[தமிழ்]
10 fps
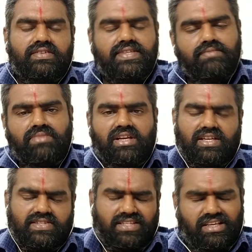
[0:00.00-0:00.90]
சிம்ம
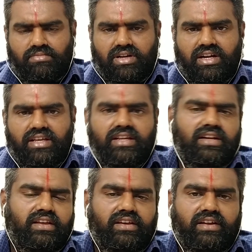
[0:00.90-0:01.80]
ராசி என்பது
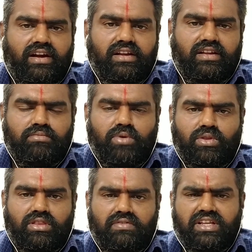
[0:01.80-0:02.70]
இன்றைய நாளினை
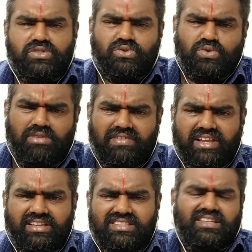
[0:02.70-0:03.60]
பொறுத்தவரை
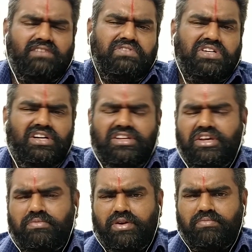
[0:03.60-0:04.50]
சுபவிரய செலவுகள்
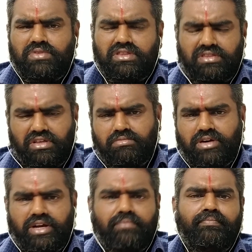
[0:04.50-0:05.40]
ஏற்படும்
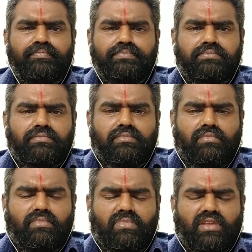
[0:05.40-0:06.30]
திருமணம்
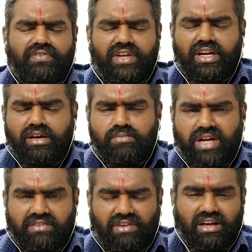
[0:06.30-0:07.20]
வீடு
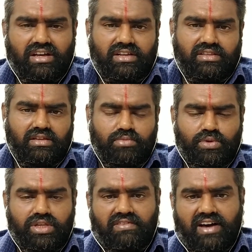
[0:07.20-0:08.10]
மனை வாங்கிறது
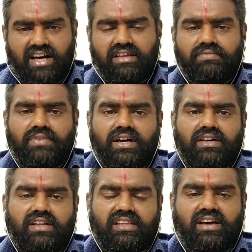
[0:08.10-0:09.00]
புதிய வாகனம்
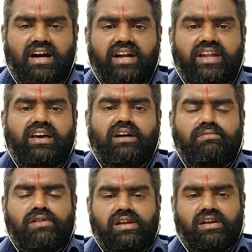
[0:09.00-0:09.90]
வாங்கிறது ஆடை
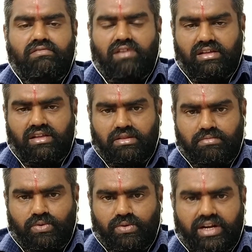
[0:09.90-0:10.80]
ஆபரணங்கள் வாங்கிறது
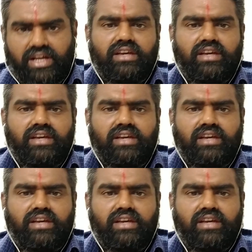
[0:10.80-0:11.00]
போன்ற